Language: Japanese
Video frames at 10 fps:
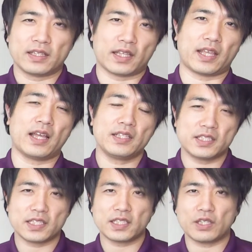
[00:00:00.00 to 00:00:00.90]
で、断
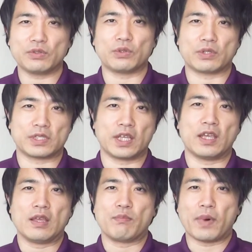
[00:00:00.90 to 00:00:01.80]
食っていうとです
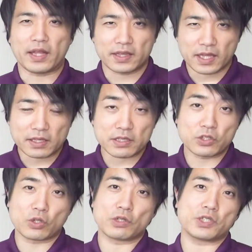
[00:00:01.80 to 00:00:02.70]
ね、全く
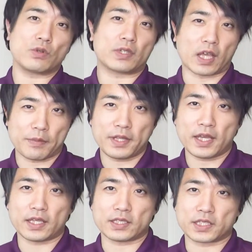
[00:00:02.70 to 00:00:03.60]
食事を食べ
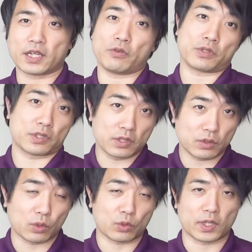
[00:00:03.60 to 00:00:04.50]
ない時間を作
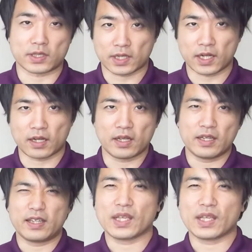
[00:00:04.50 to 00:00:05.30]
ることですから、